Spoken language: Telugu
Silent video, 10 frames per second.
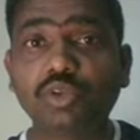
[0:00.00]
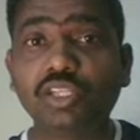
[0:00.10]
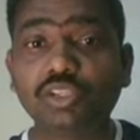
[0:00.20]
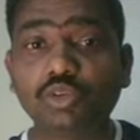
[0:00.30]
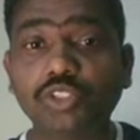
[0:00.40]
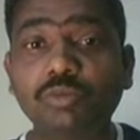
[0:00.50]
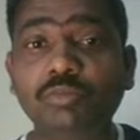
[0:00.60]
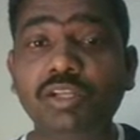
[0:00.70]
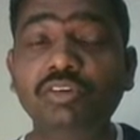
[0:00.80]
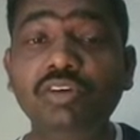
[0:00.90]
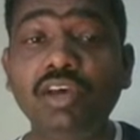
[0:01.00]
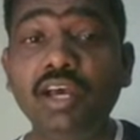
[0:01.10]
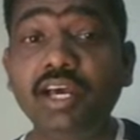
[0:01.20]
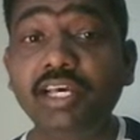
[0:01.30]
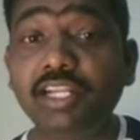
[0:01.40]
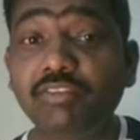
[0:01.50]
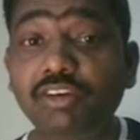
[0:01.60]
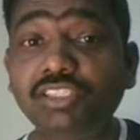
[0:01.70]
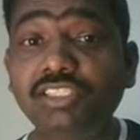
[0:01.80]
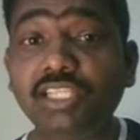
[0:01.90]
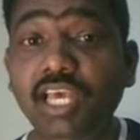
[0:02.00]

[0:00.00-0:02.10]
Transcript: సో అందుకోసం మనం రివర్స్